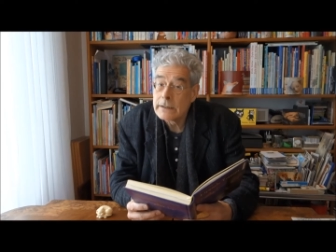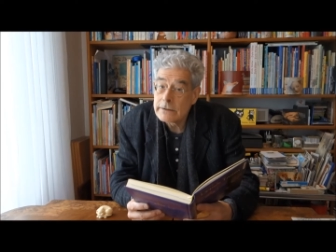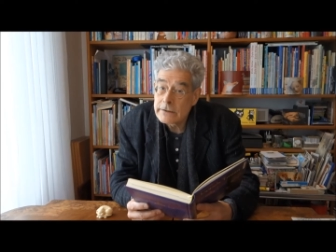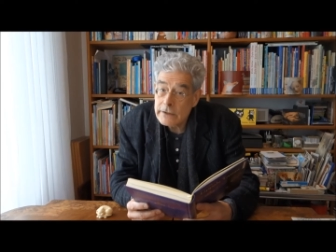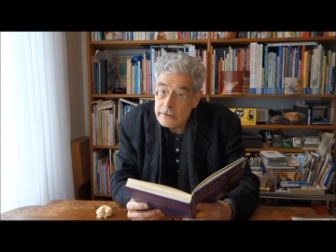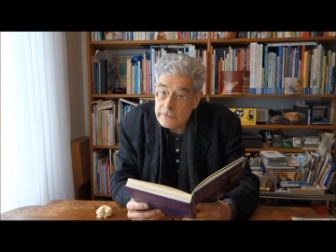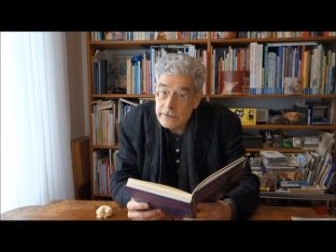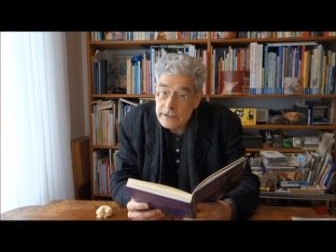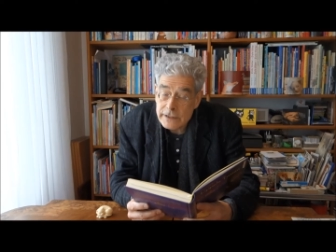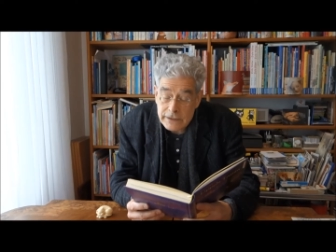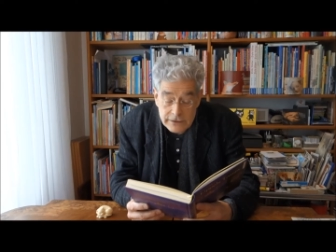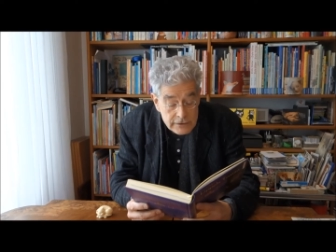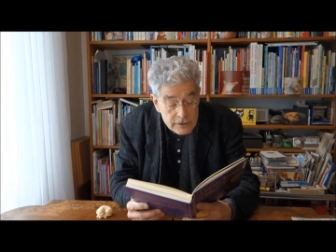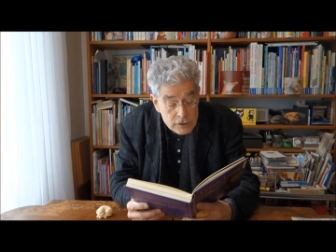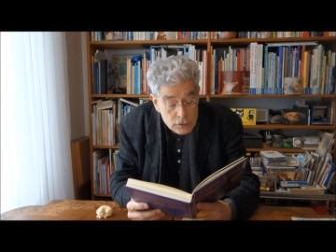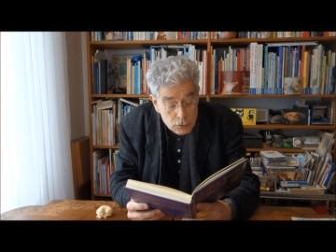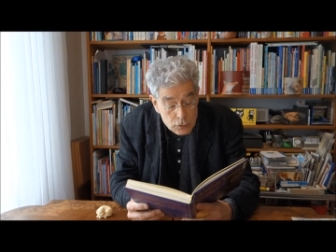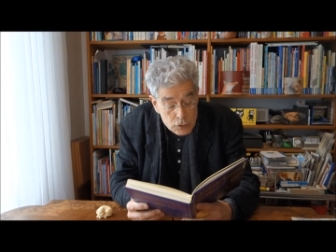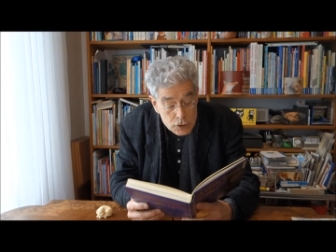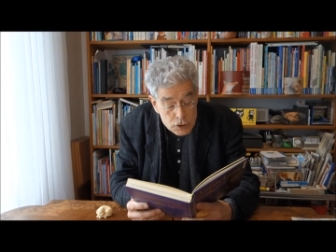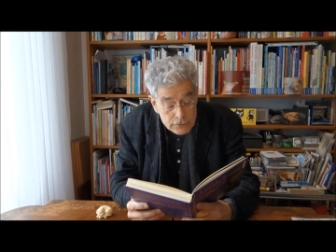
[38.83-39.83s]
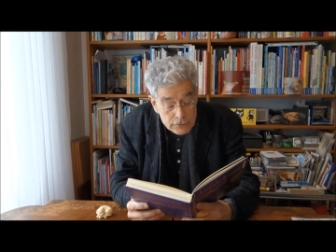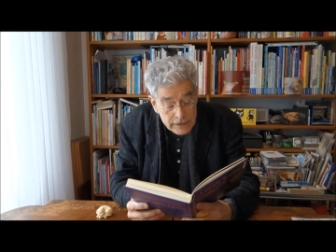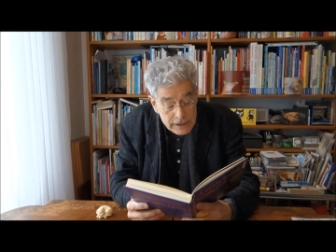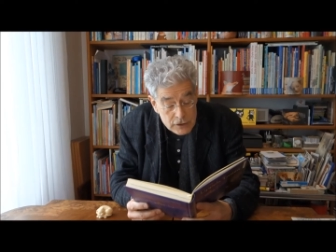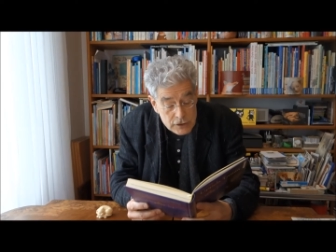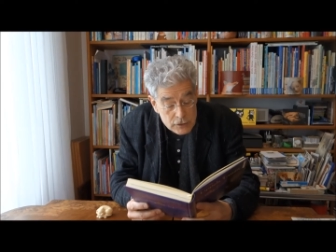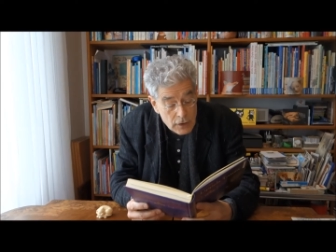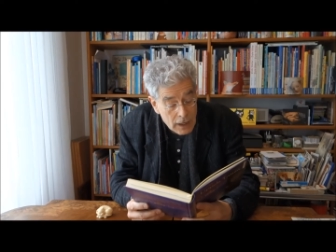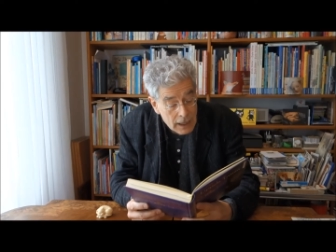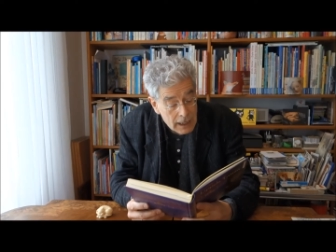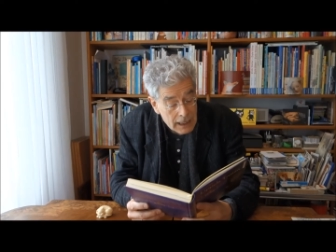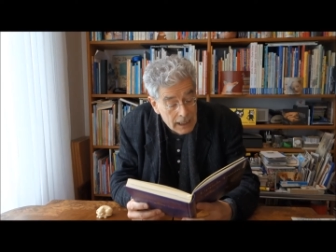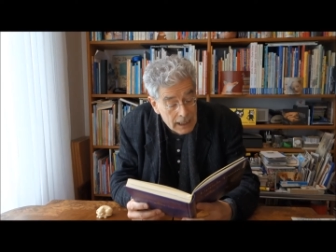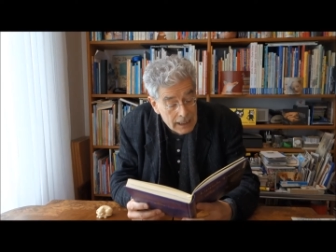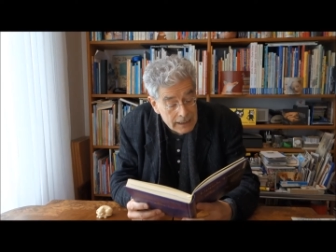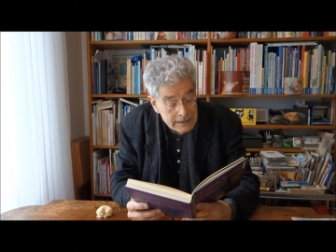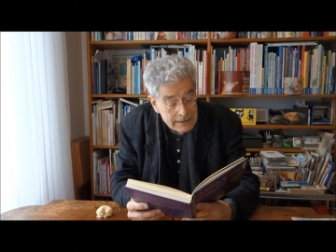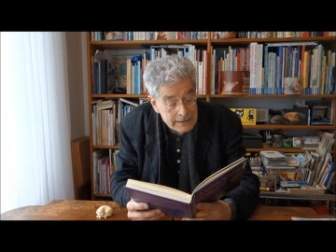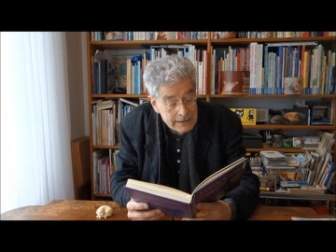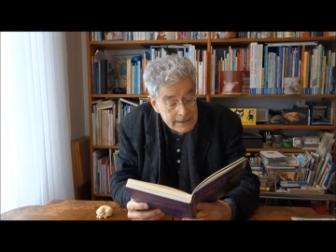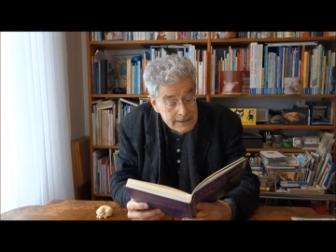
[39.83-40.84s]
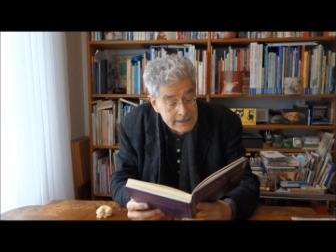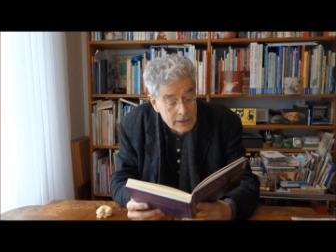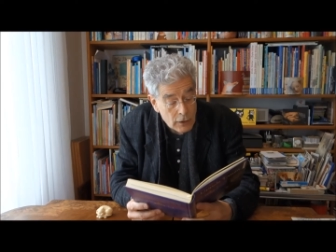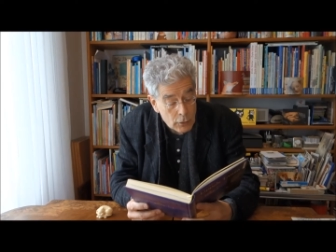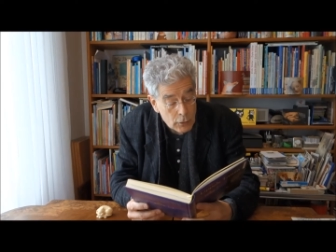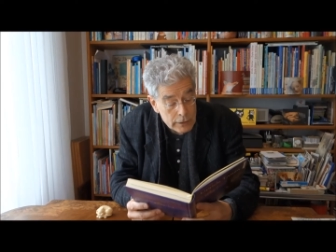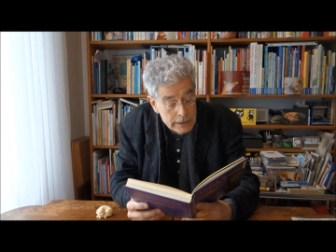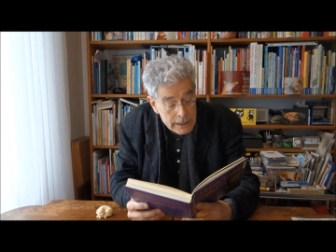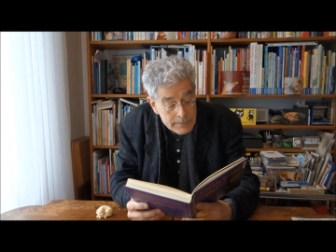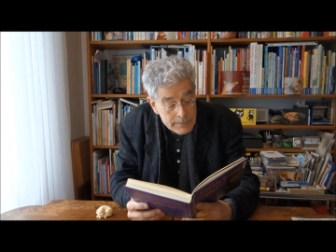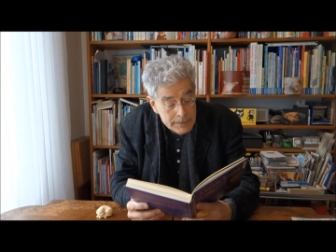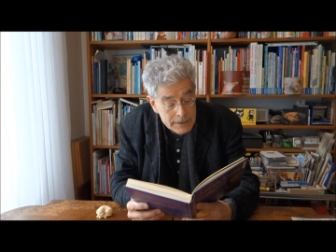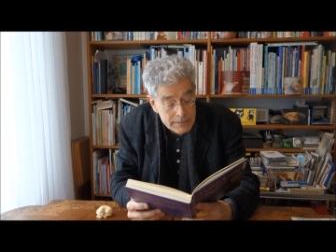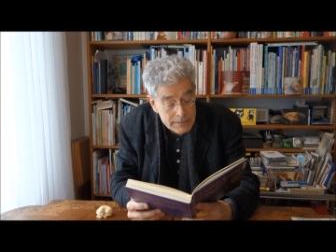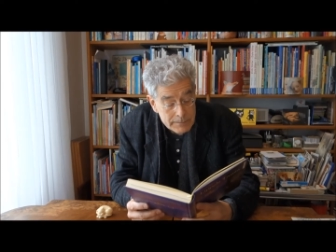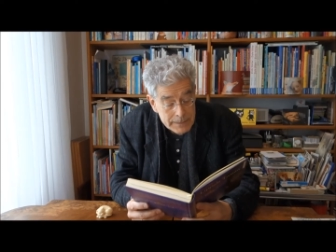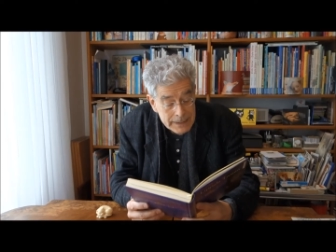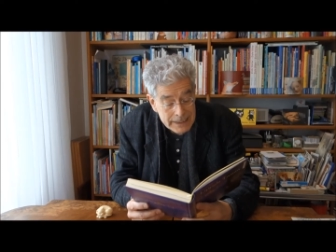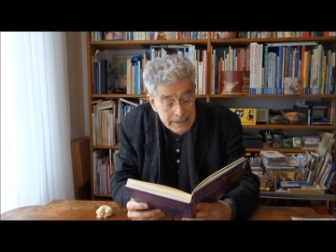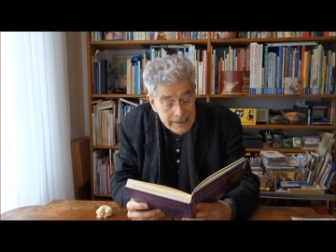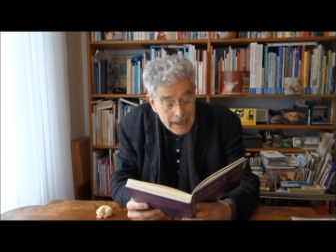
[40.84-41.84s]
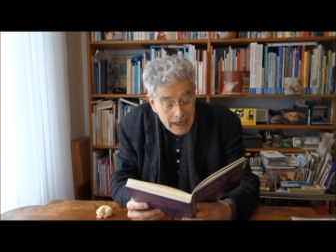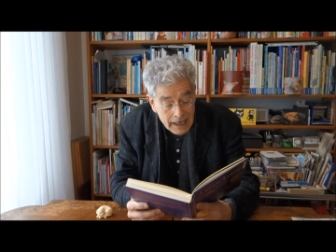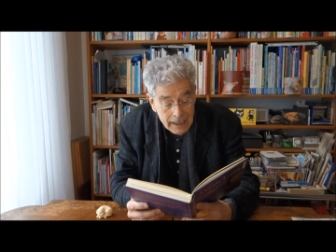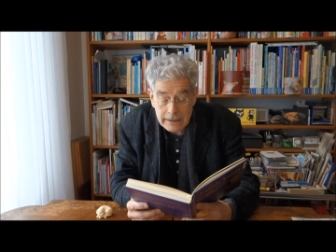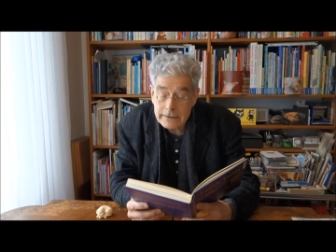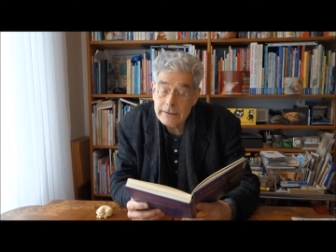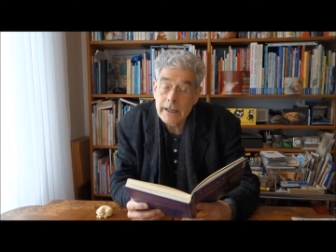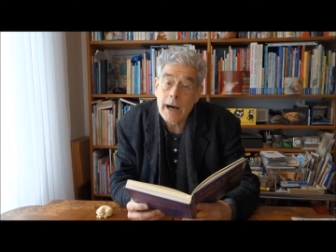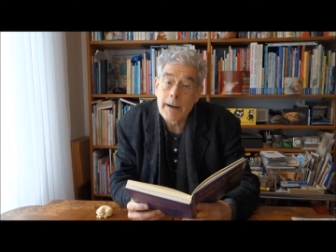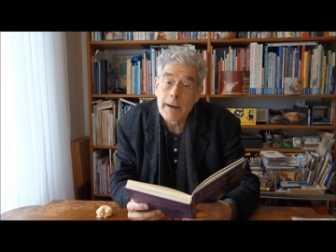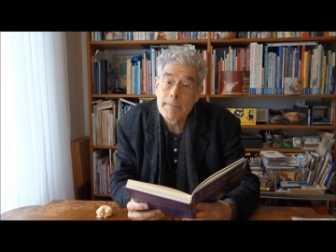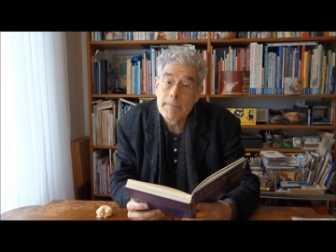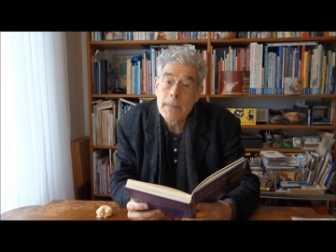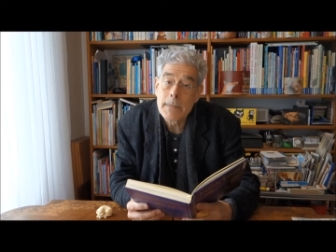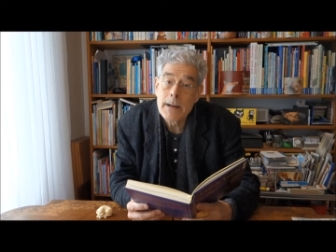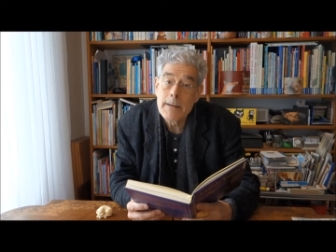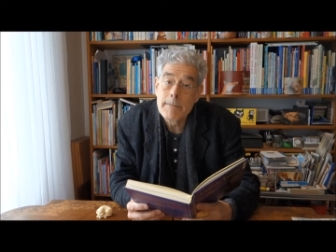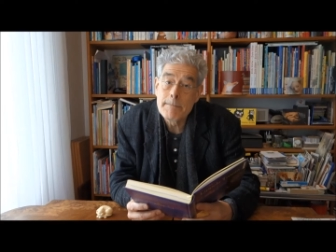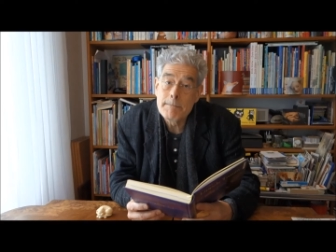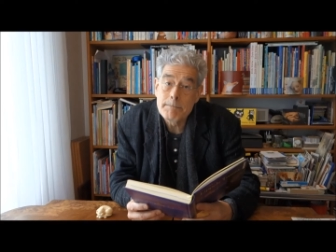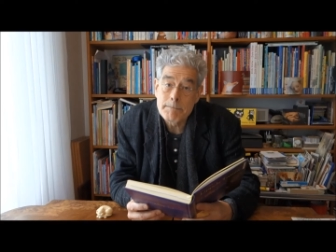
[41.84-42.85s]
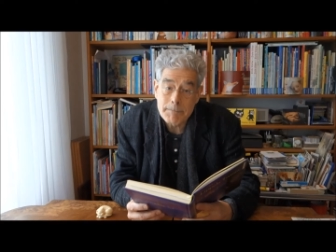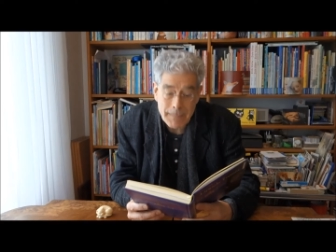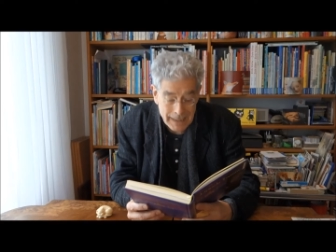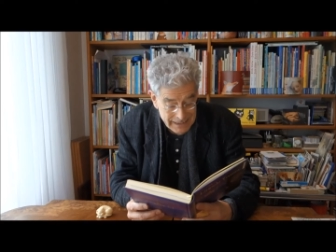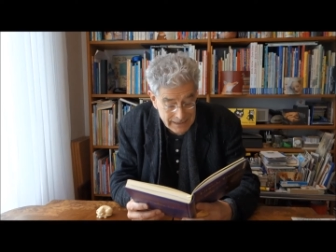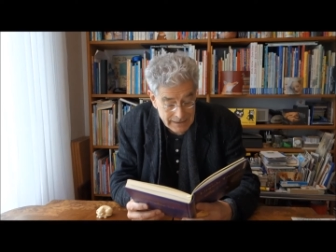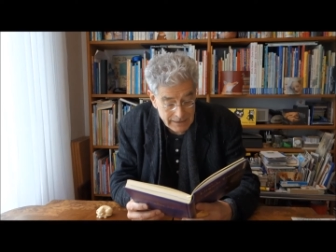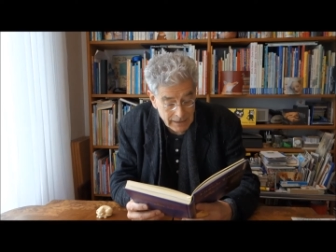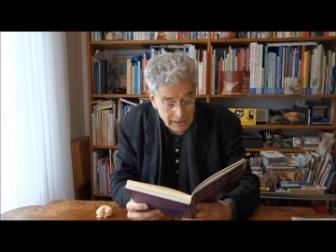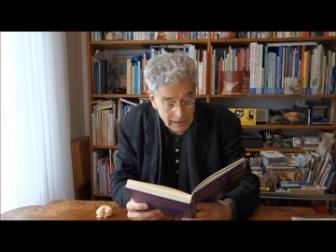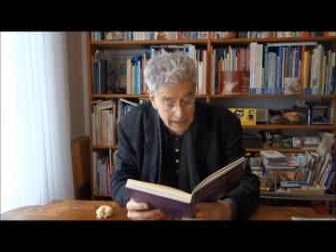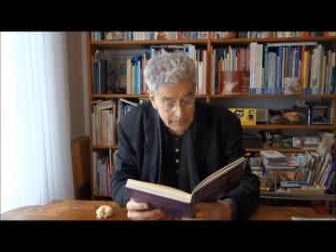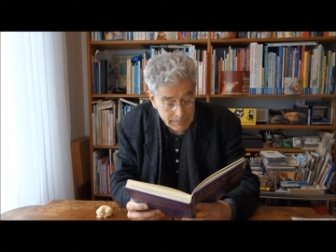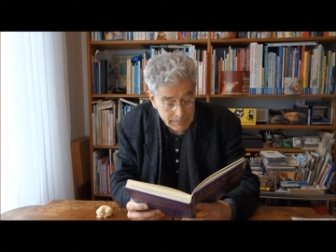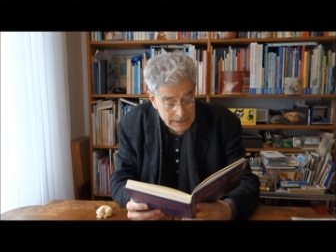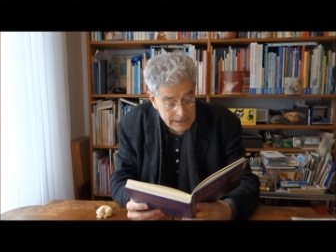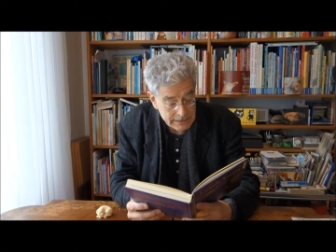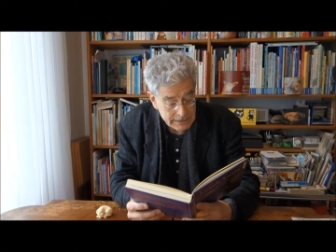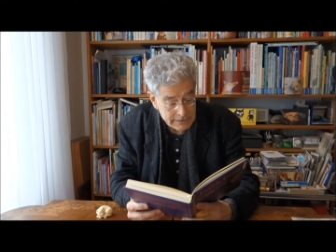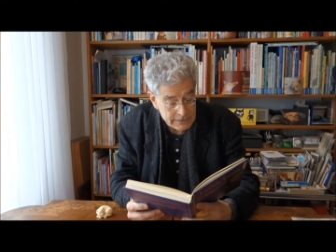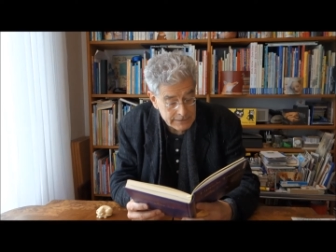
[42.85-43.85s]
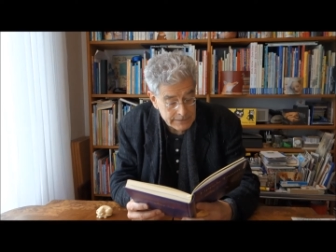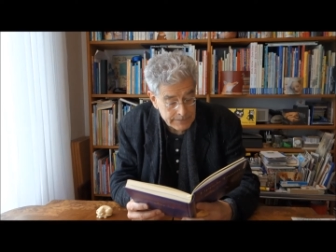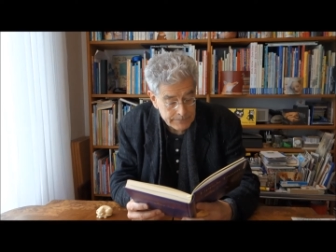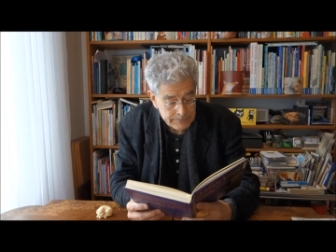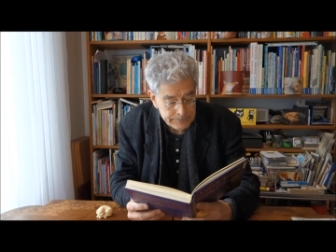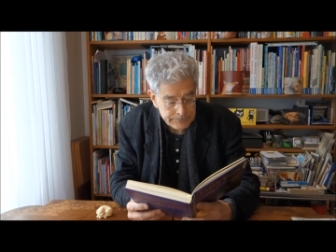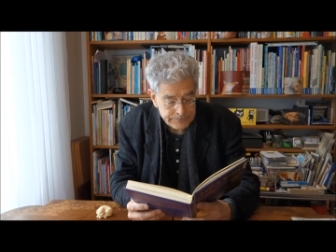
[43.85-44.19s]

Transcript: Deswegen ist es unschwer zu erraten, dass auch Lippel mit Nachnamen Mattenheim hieß.